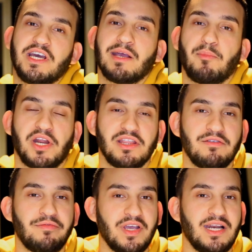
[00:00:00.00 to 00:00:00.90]
En Exponiendo
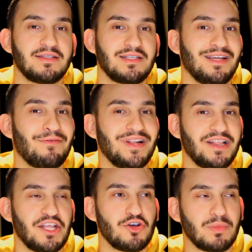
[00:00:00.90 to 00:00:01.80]
Infieles, Lisbeth
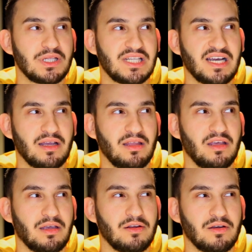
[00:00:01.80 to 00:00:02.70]
leyó un mensaje
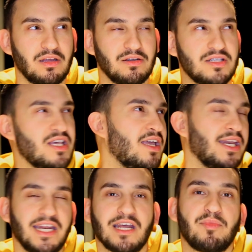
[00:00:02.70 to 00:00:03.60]
de creo que no sé quién
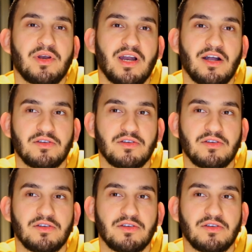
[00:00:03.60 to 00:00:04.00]
era, pero la